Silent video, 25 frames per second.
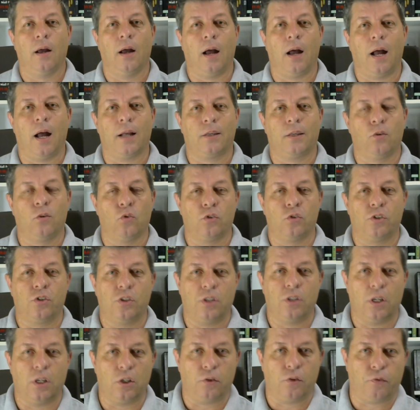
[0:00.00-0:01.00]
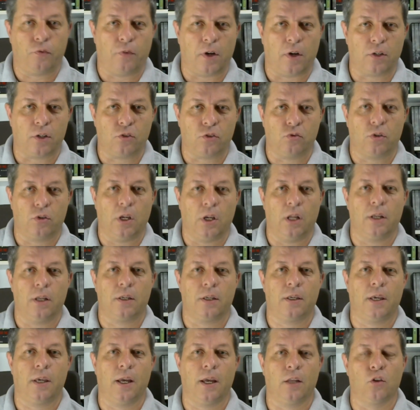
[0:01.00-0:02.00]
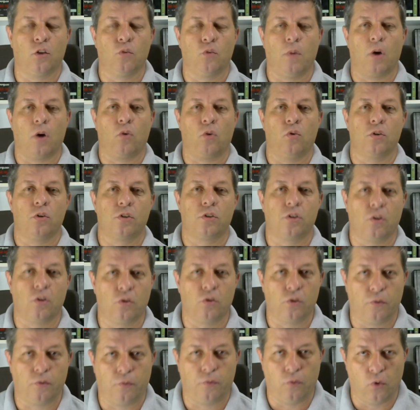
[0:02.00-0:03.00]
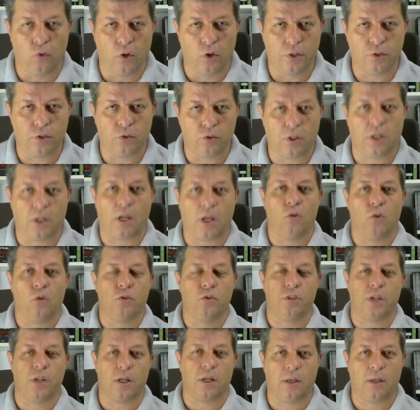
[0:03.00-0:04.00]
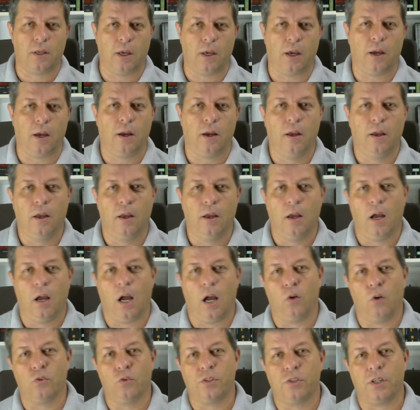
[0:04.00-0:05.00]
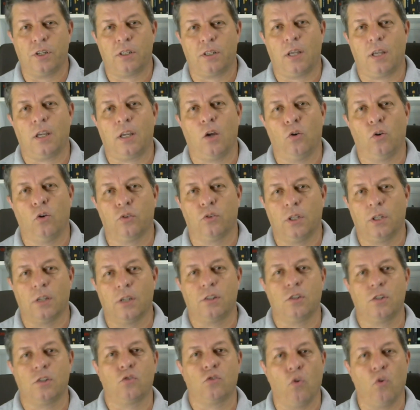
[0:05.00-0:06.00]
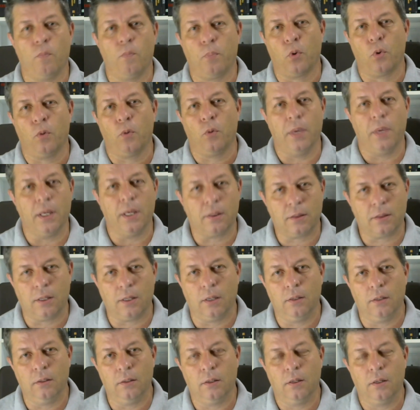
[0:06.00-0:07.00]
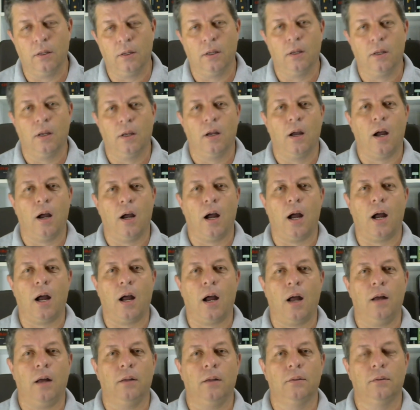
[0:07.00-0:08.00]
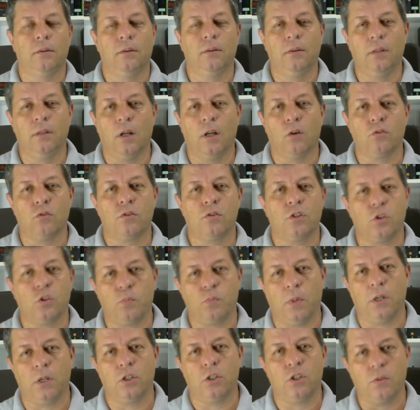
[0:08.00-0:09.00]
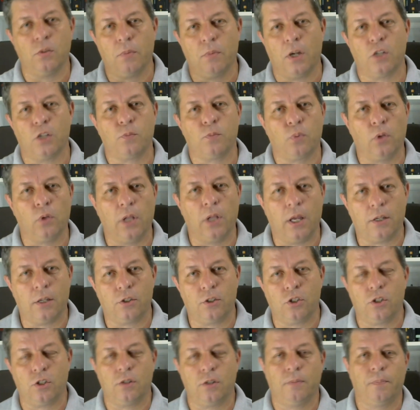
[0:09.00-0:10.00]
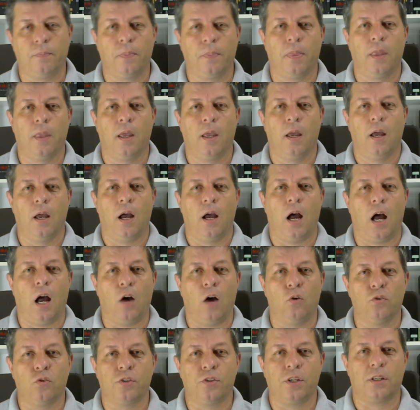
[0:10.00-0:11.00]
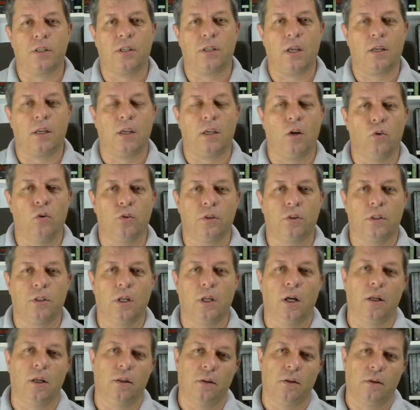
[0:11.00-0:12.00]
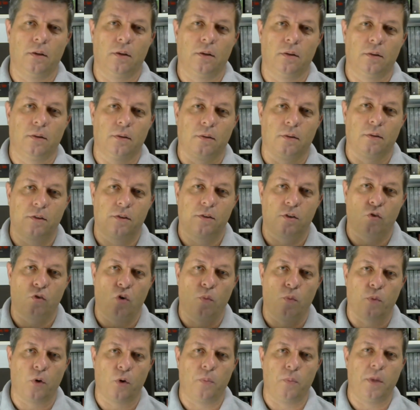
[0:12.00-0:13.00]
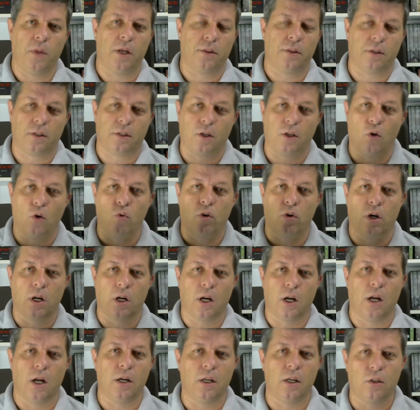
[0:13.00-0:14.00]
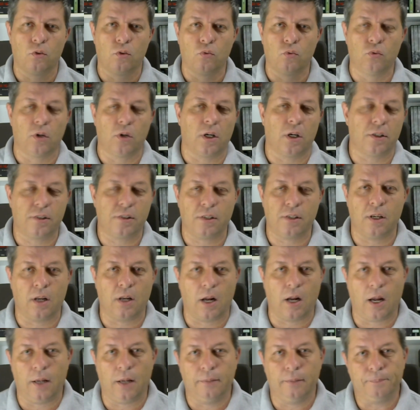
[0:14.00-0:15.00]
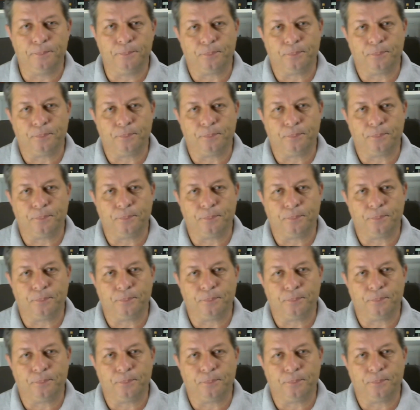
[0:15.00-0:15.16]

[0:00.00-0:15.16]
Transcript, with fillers: a que o Ocidente faça o que ele quer numa condição de força? O que, que a Rússia quer? A Rússia quer que a OTAN se comprometa a não se expandir mais para o leste. A Rússia quer que a OTAN se comprometa que a Ucrânia nunca será